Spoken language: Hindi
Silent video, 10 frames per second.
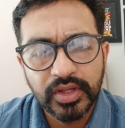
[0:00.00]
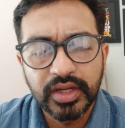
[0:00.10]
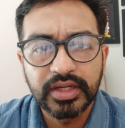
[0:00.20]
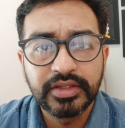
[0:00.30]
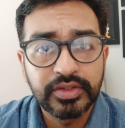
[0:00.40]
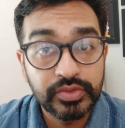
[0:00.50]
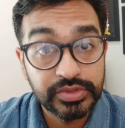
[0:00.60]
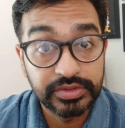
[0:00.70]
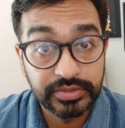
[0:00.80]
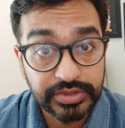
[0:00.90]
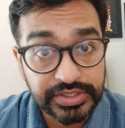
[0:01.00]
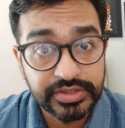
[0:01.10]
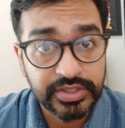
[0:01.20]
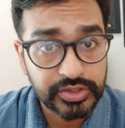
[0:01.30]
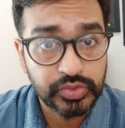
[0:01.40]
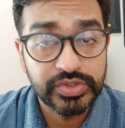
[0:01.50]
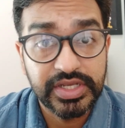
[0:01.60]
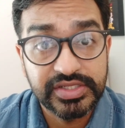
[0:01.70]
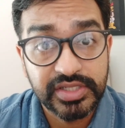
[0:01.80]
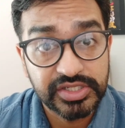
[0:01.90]
हर दिन उस चीज से जूझे
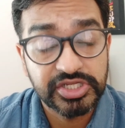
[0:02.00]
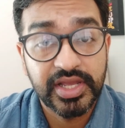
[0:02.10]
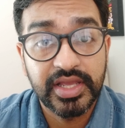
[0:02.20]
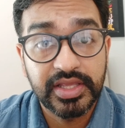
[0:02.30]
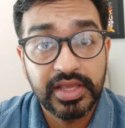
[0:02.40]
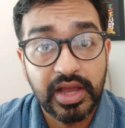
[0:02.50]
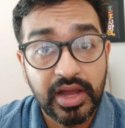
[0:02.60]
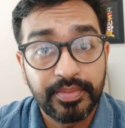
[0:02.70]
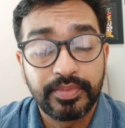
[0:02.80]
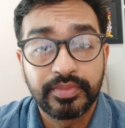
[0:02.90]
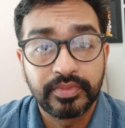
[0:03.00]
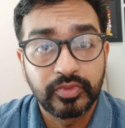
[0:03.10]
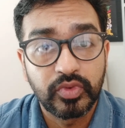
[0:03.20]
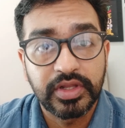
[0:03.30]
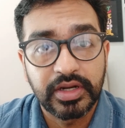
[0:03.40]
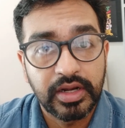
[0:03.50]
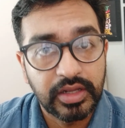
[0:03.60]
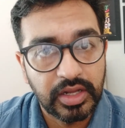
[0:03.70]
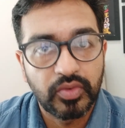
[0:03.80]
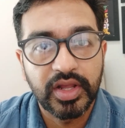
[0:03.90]
इससे अच्छा है कि आप रूट कैनाल
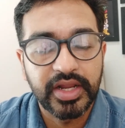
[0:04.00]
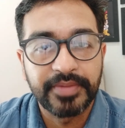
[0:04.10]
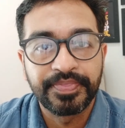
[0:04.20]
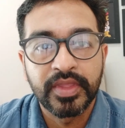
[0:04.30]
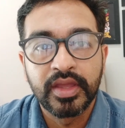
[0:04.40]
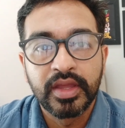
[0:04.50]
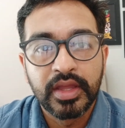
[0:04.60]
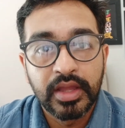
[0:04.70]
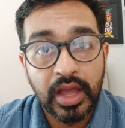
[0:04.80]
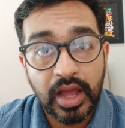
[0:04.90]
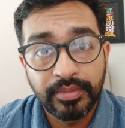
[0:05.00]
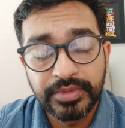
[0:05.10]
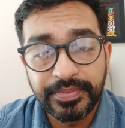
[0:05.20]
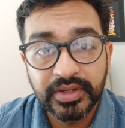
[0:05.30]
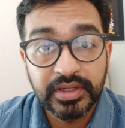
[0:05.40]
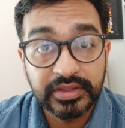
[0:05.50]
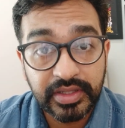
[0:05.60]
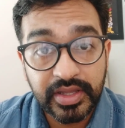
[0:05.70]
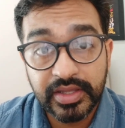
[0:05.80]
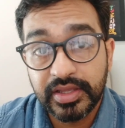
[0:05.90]
करवा लें अब डिपेंड
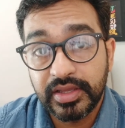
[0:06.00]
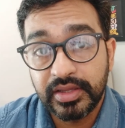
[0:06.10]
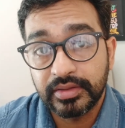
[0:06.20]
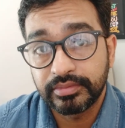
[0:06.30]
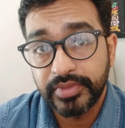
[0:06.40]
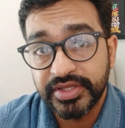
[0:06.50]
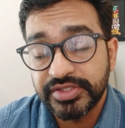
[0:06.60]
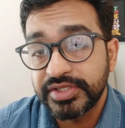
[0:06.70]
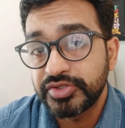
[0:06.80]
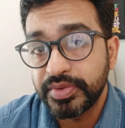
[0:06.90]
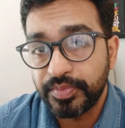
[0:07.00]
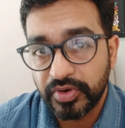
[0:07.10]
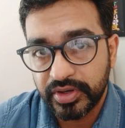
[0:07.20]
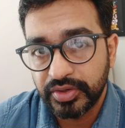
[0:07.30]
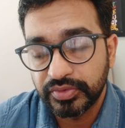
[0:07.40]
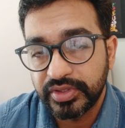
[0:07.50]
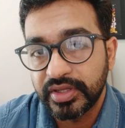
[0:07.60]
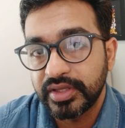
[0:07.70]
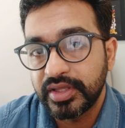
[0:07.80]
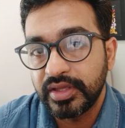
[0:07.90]
करता है कि मेन चीज जो इम्पोर्टेंट होती
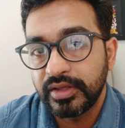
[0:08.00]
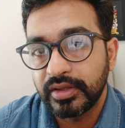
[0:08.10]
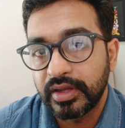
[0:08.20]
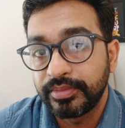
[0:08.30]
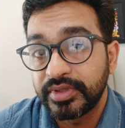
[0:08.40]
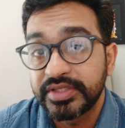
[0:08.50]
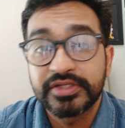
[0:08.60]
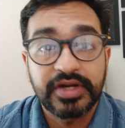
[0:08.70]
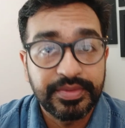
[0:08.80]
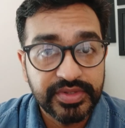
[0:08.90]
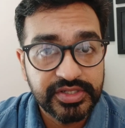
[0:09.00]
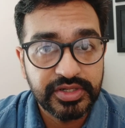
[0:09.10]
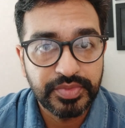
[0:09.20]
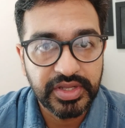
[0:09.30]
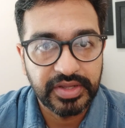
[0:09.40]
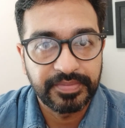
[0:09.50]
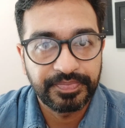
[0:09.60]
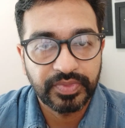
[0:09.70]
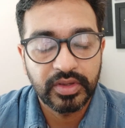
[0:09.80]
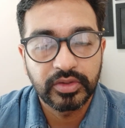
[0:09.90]
है कि हम किस ट्राइमेस्टर में हैं
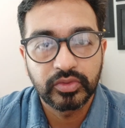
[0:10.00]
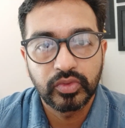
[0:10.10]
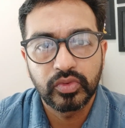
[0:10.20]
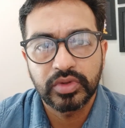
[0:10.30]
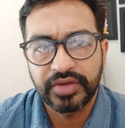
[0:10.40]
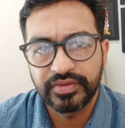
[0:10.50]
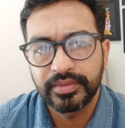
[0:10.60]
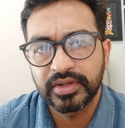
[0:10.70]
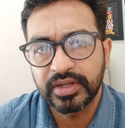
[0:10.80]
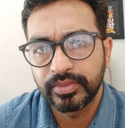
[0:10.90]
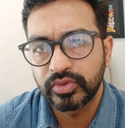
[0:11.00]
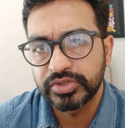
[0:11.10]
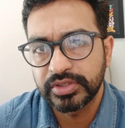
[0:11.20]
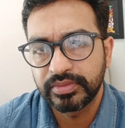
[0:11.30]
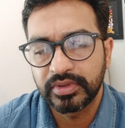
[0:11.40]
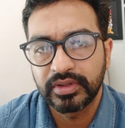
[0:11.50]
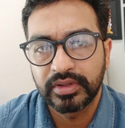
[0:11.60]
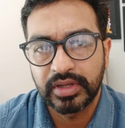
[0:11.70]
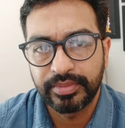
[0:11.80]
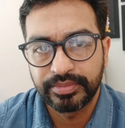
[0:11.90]
तो काफी बार हम लोग जब आ,
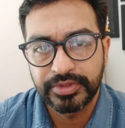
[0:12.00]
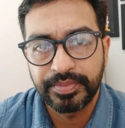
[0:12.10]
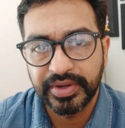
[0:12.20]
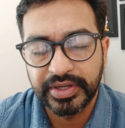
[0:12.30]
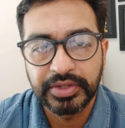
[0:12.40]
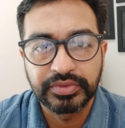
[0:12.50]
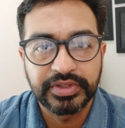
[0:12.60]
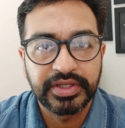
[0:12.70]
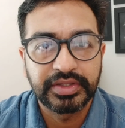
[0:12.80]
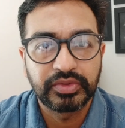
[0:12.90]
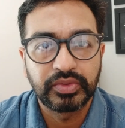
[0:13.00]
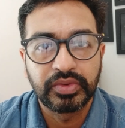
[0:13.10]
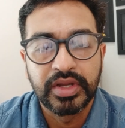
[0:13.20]
हम जब प्रेग्नेंट होते हैं तो